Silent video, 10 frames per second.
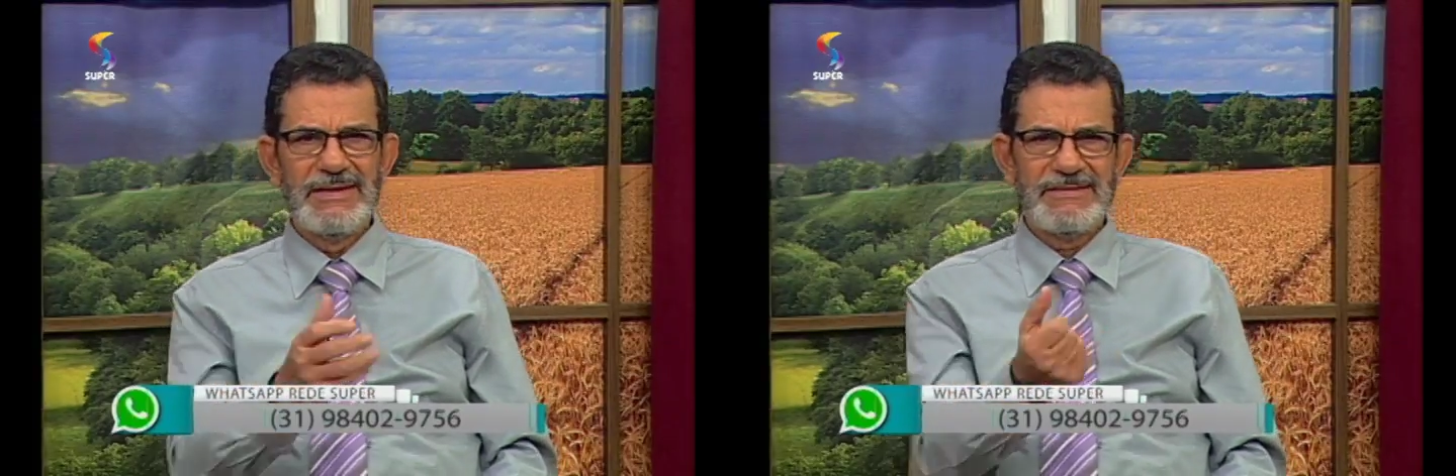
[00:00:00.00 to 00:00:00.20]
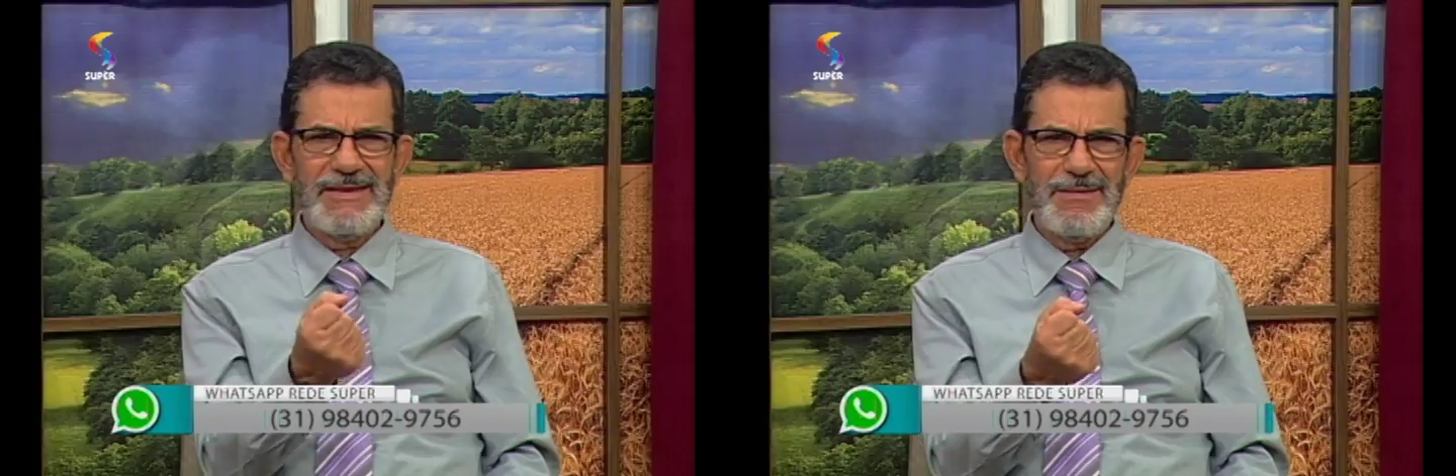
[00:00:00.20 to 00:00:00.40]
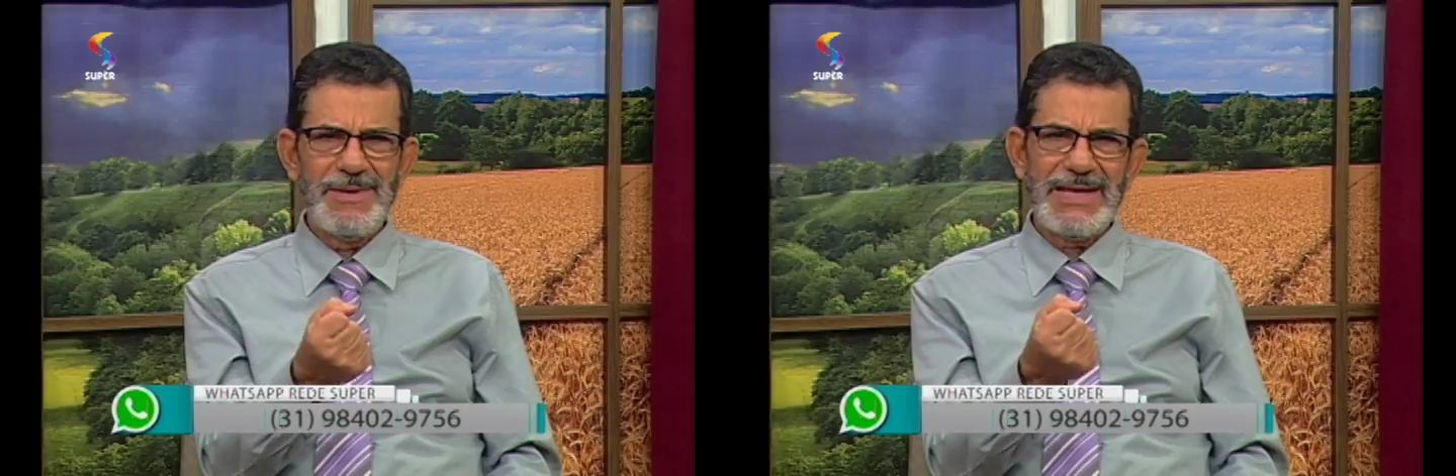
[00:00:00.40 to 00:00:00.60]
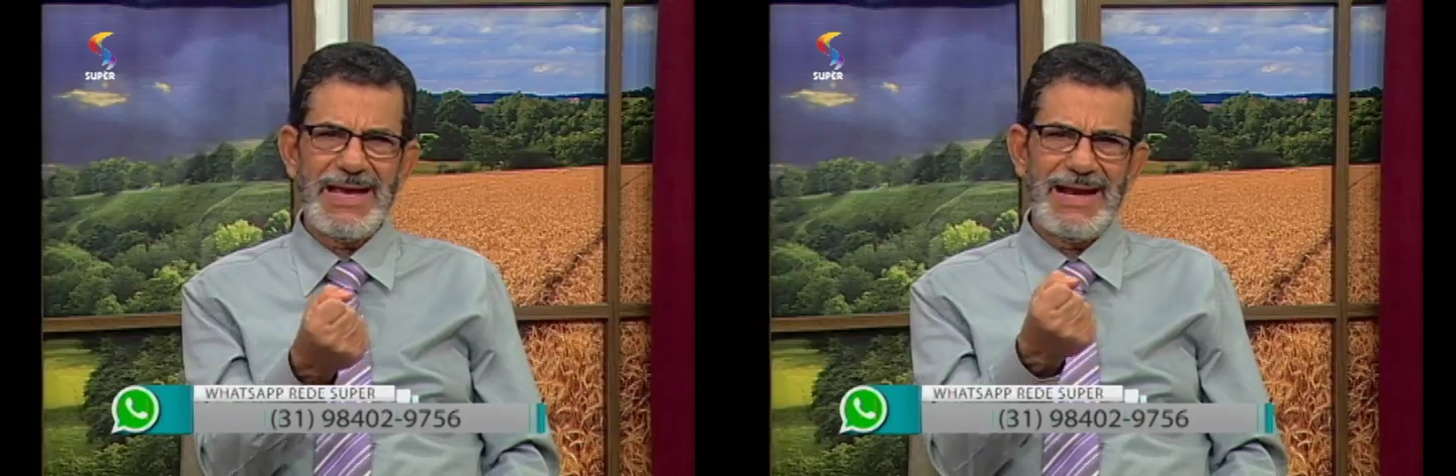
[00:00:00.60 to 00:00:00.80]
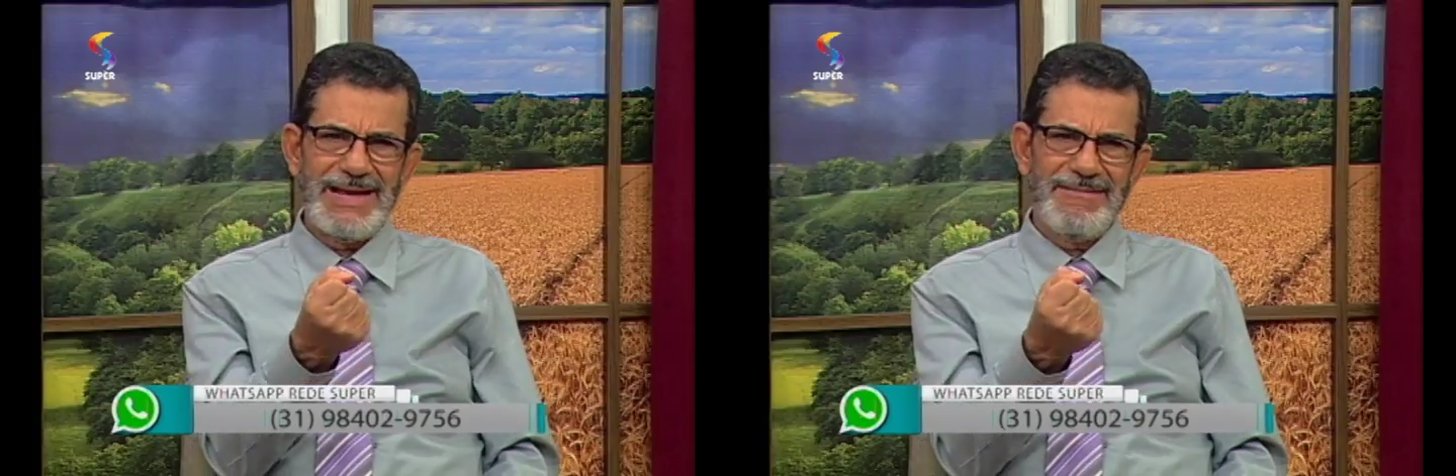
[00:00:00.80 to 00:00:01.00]
Sabe
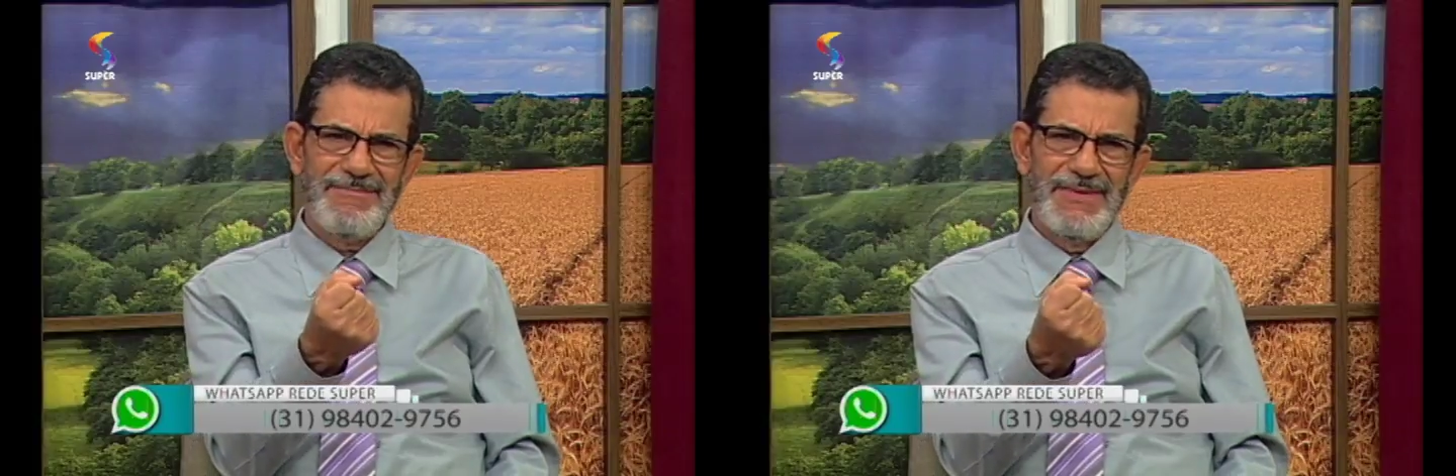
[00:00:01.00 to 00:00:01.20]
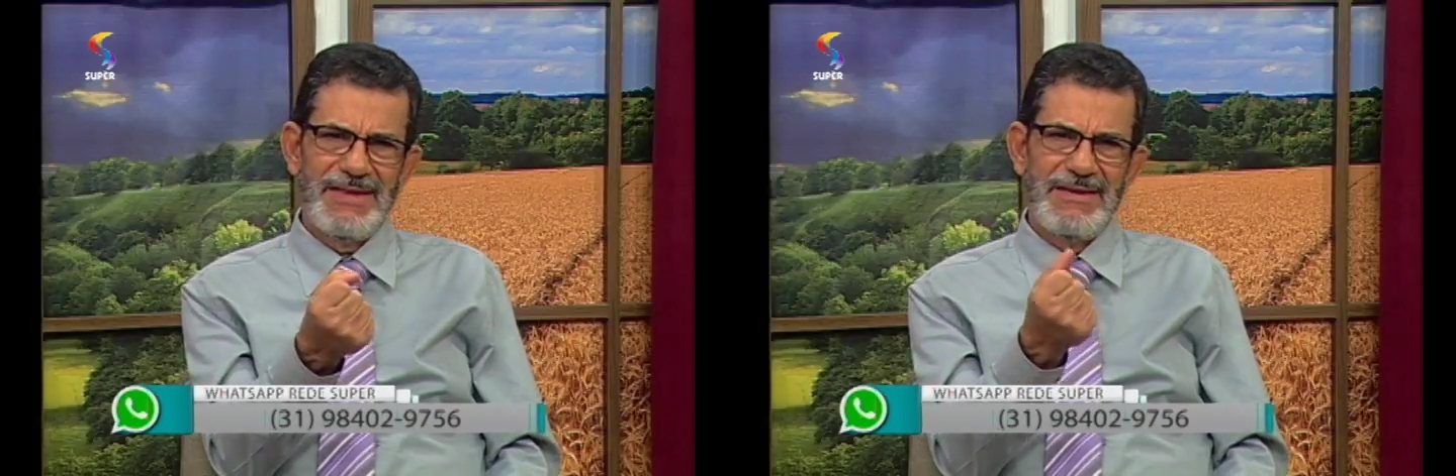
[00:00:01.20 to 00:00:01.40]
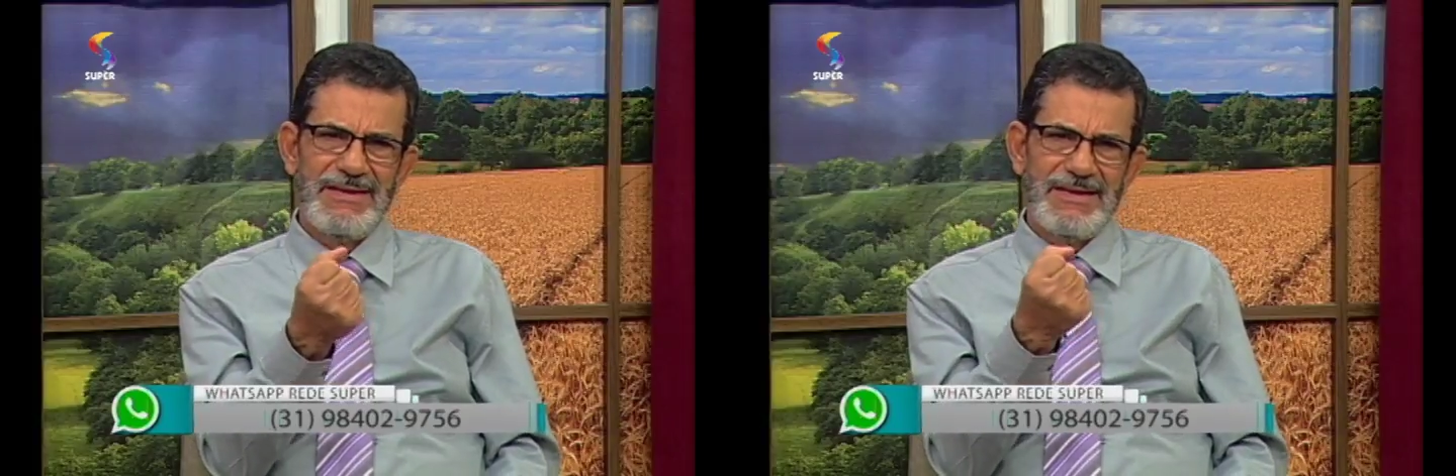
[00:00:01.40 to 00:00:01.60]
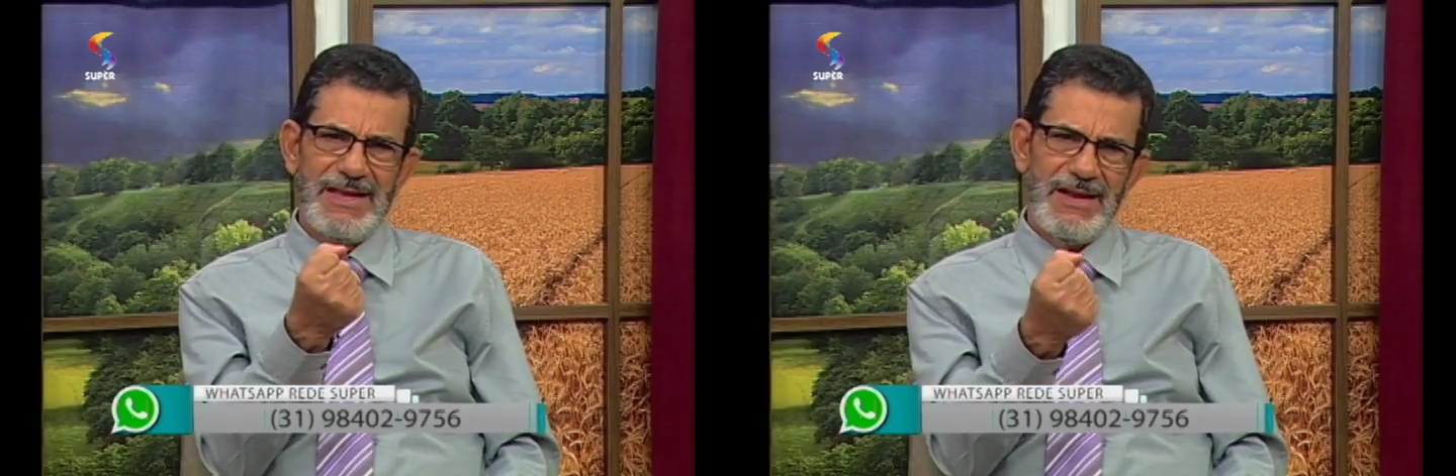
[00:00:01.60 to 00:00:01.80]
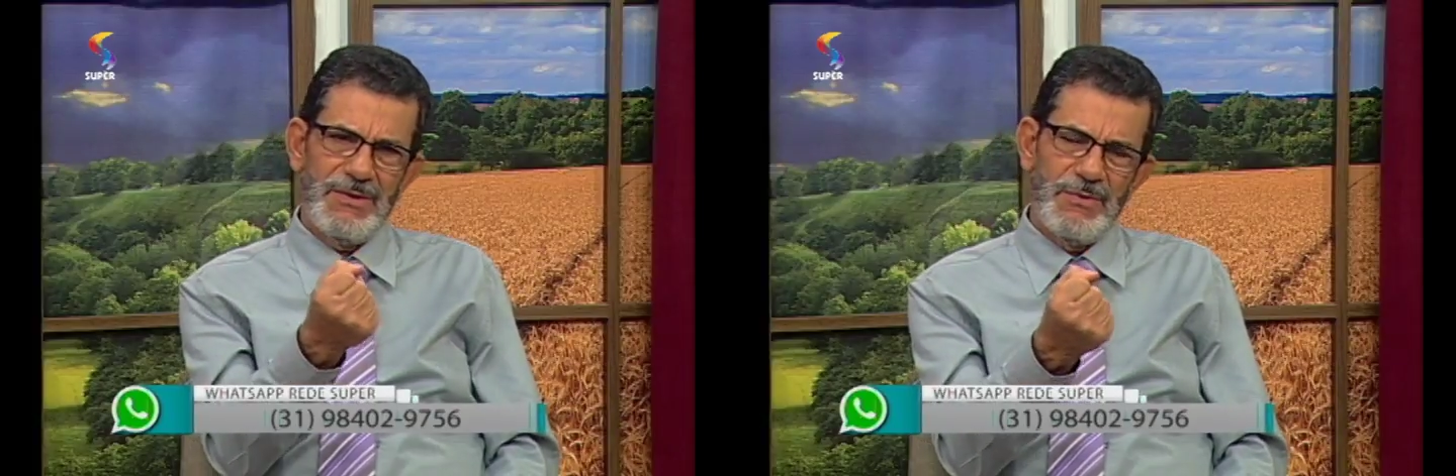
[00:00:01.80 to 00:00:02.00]
aquela
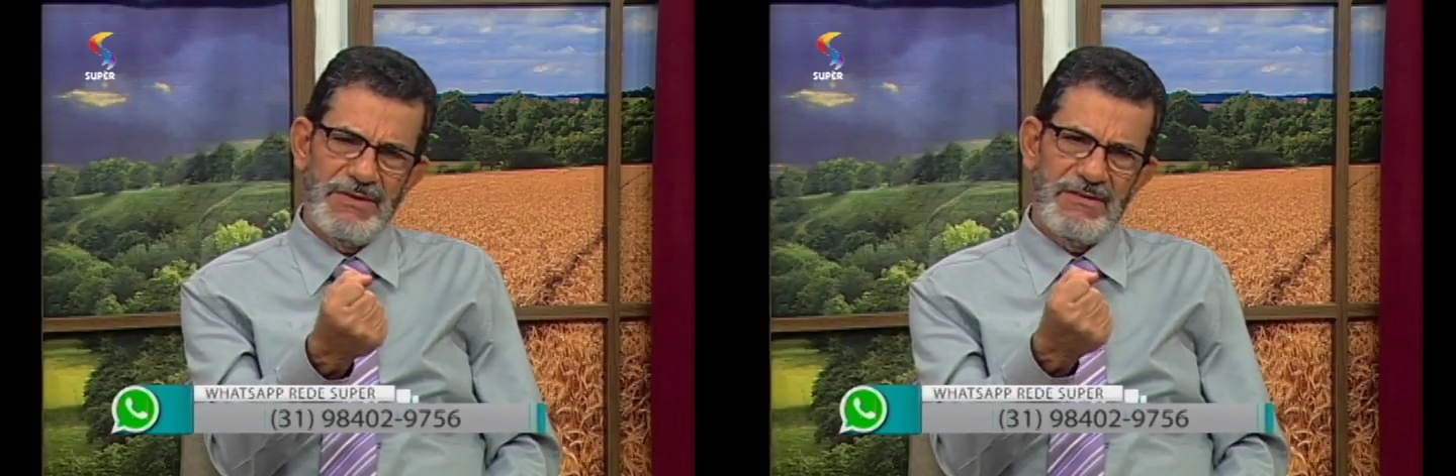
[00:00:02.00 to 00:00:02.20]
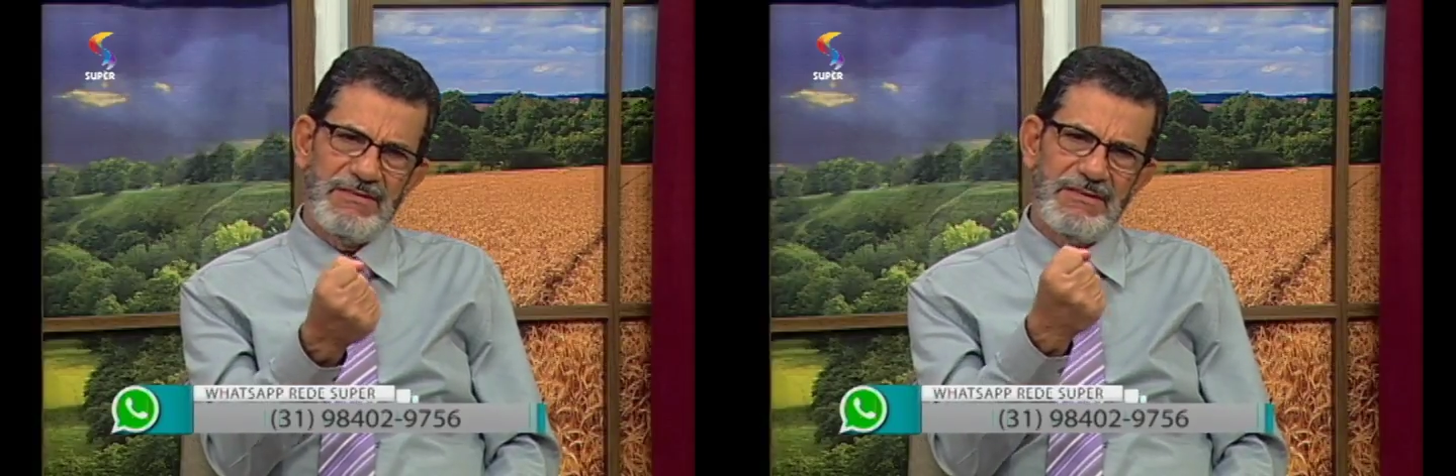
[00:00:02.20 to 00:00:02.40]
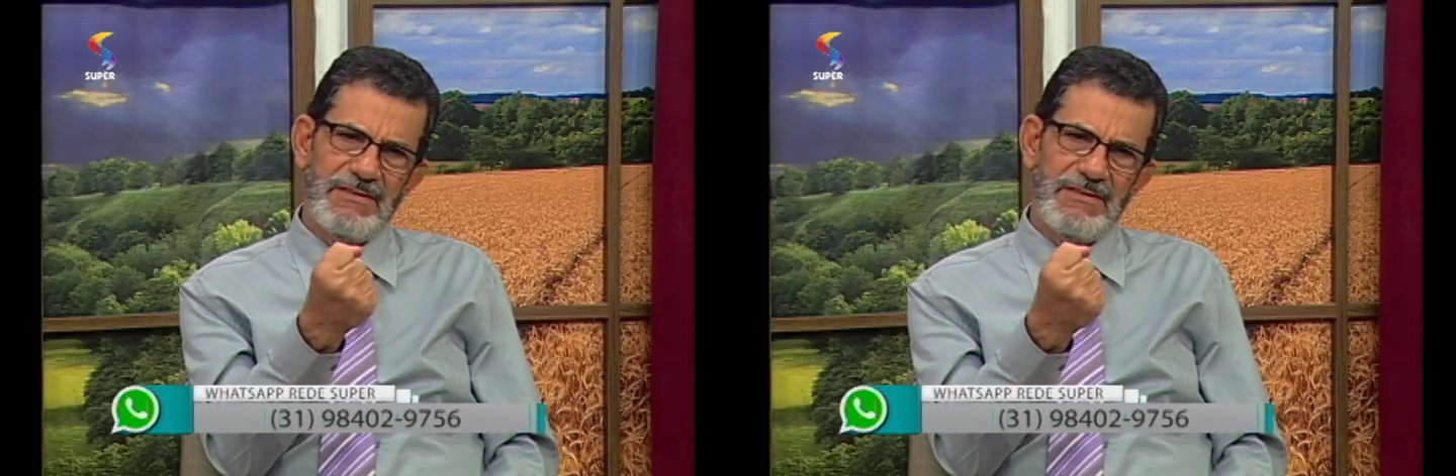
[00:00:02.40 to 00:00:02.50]
aquela coisa assim,